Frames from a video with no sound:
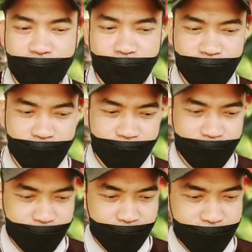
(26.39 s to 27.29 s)
ไม่หา
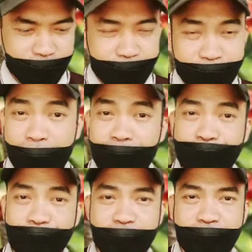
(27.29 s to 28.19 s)
ยหา
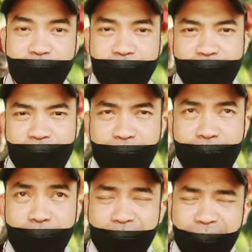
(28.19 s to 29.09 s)
ยครับ แต่ต้นทุ
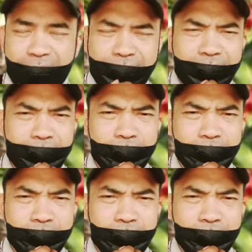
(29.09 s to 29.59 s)
นเราก็จะหมดไป